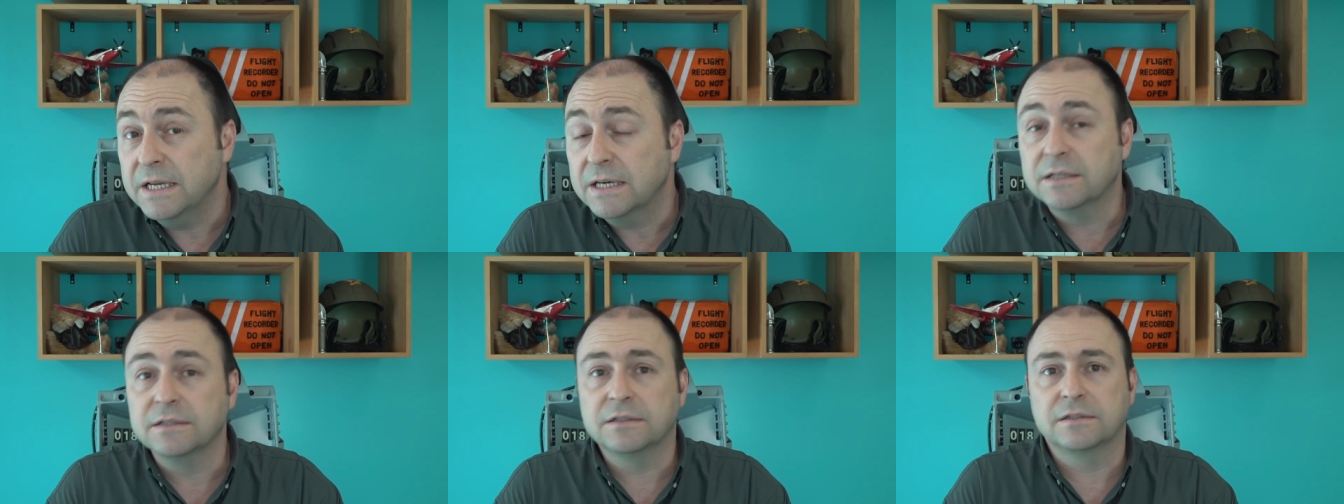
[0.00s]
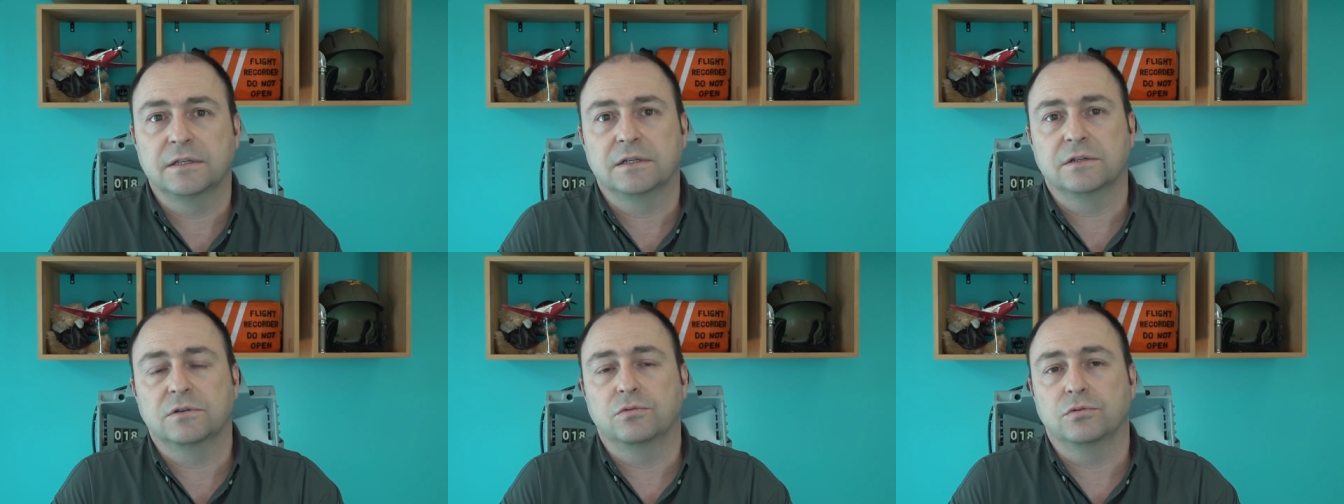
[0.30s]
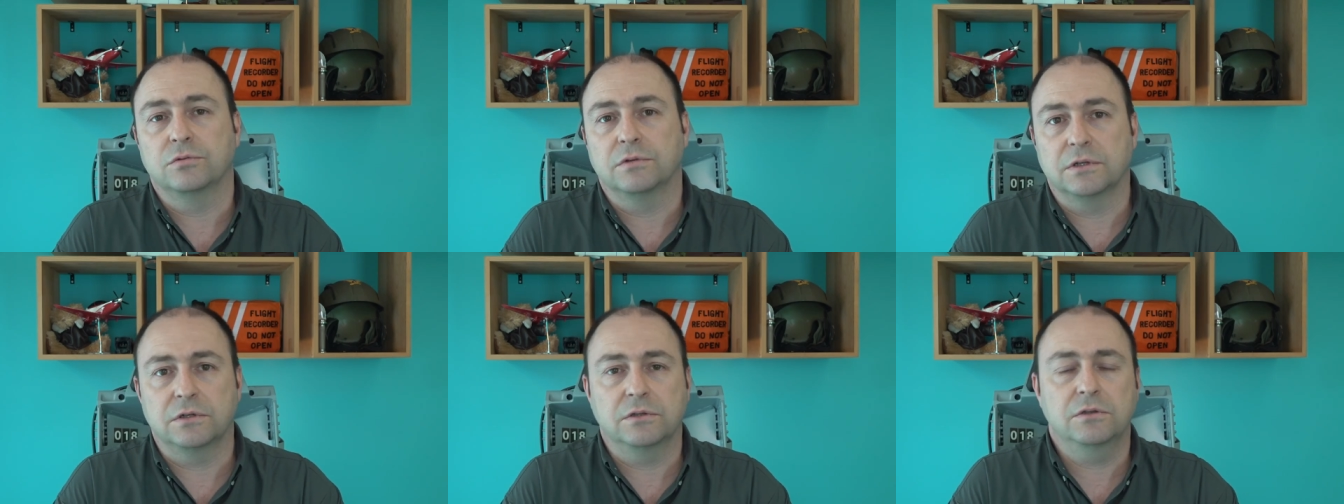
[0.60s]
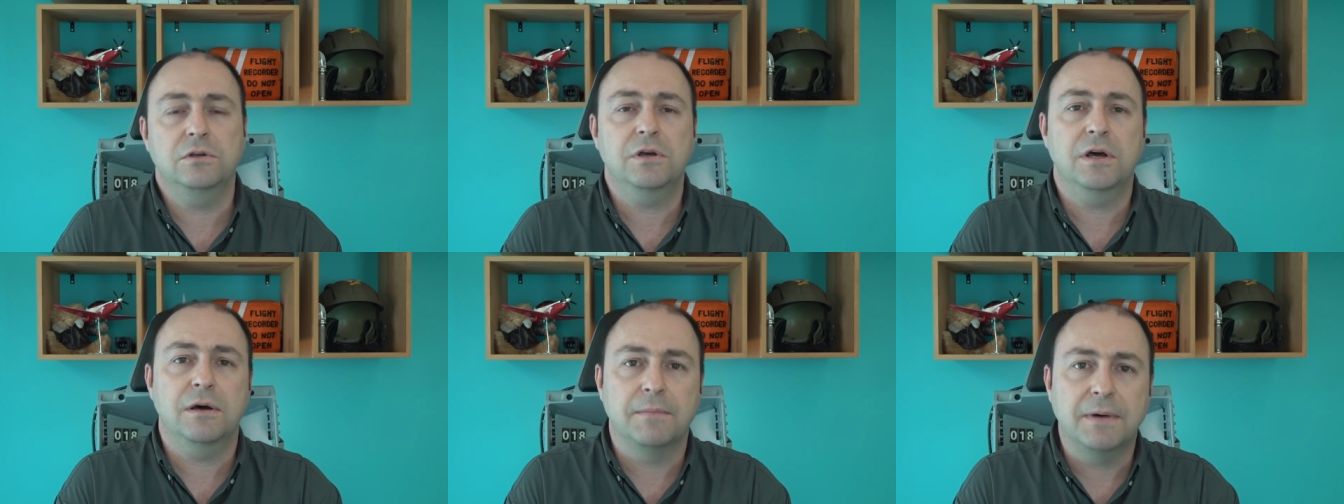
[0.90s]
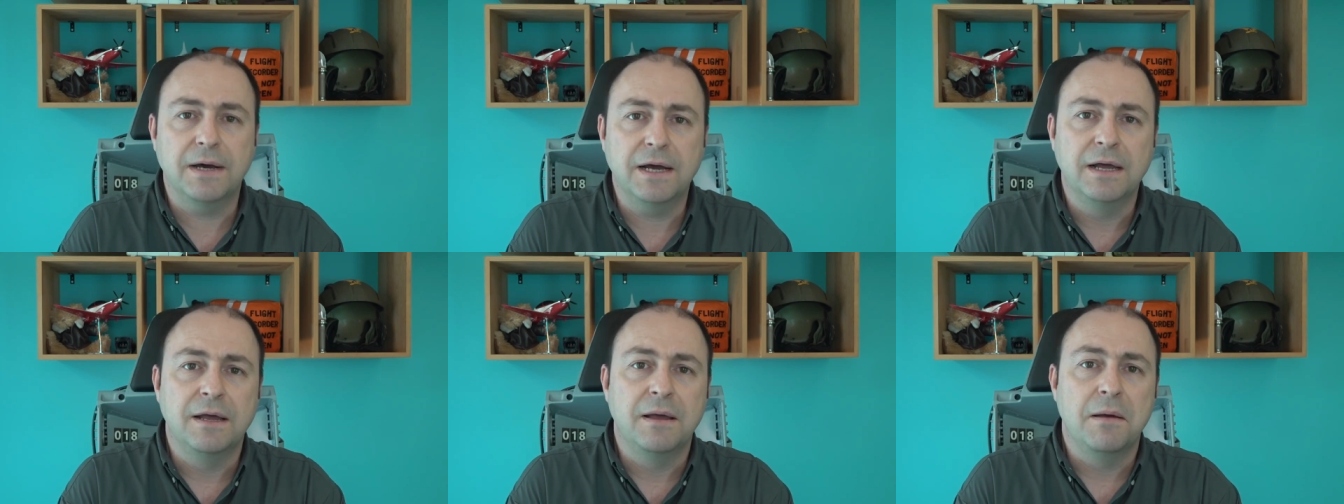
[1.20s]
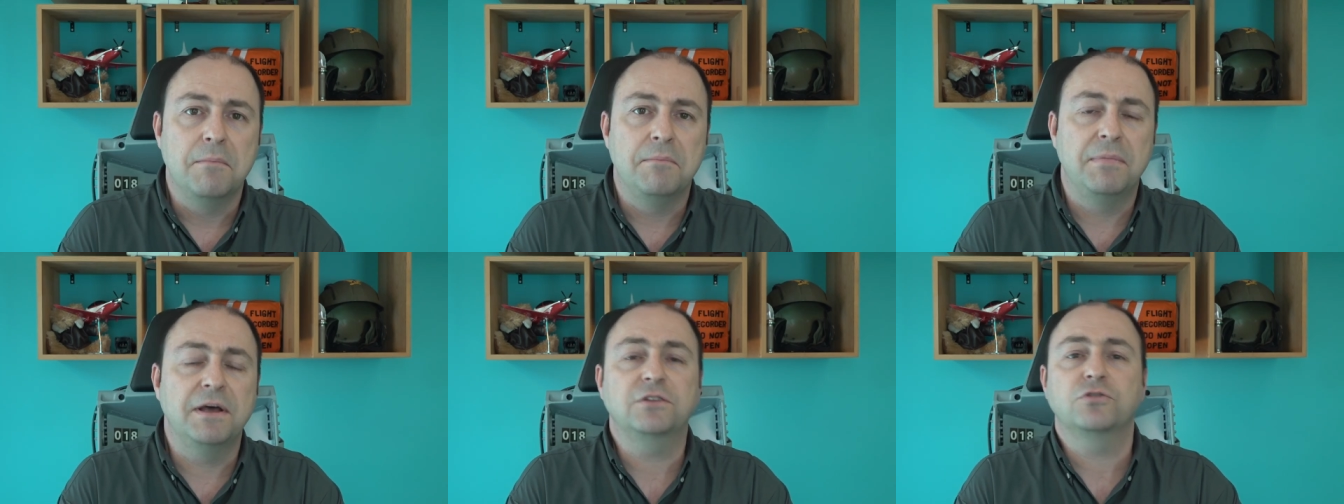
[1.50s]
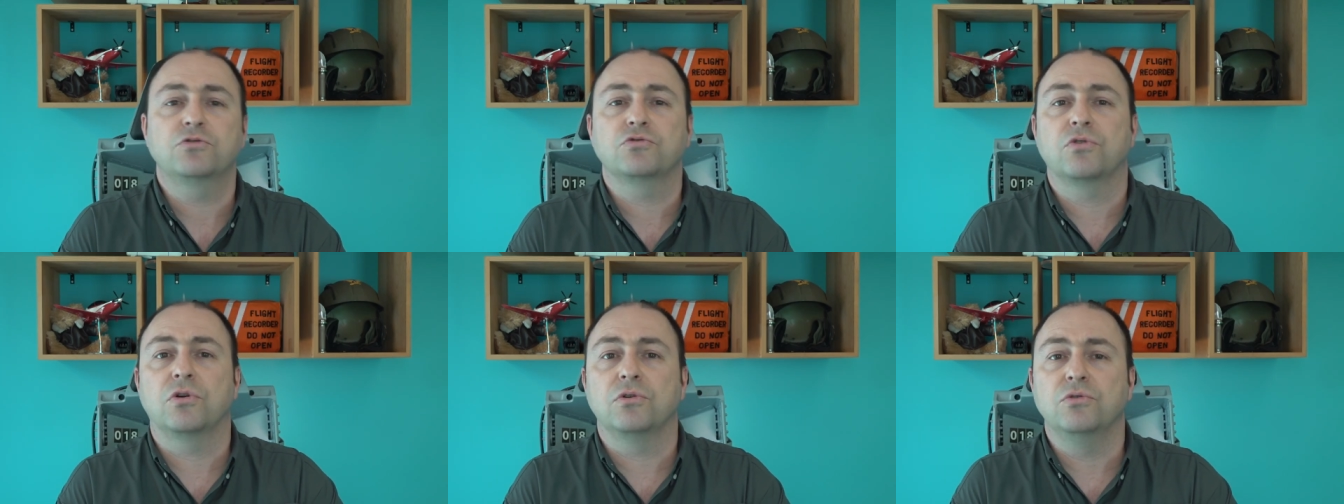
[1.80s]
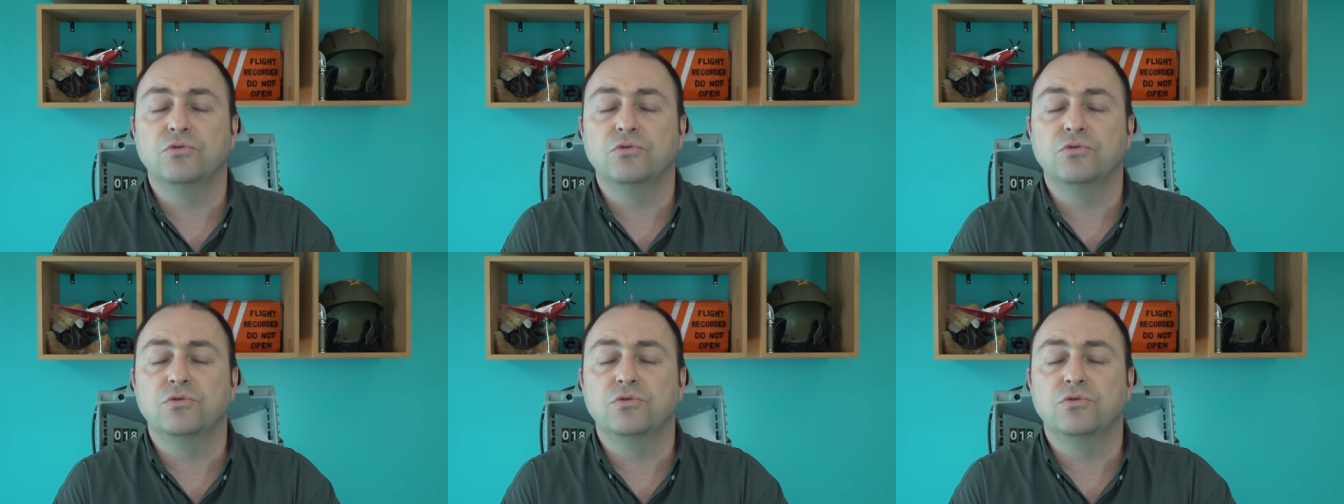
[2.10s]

yakıtları kullanılıyor ama petrol